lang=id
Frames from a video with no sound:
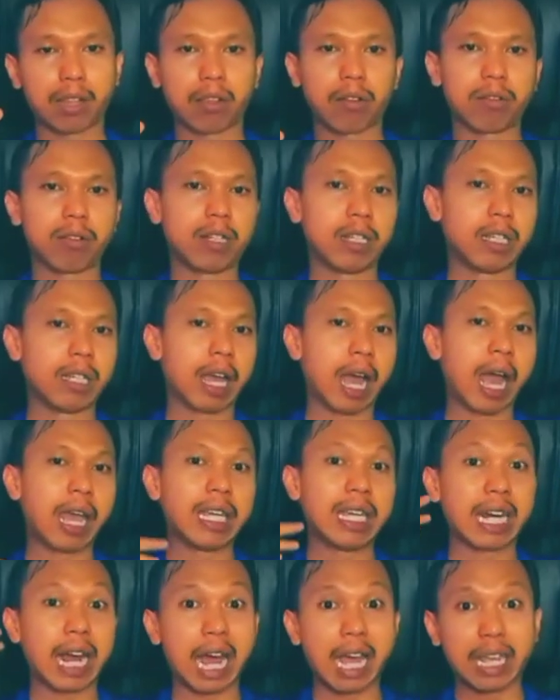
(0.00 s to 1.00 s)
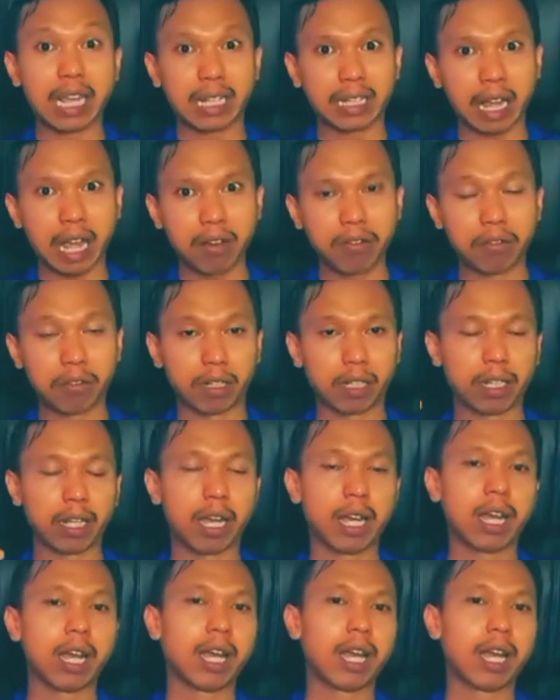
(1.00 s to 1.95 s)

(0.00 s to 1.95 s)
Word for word: atau di akhir-akhir tahun,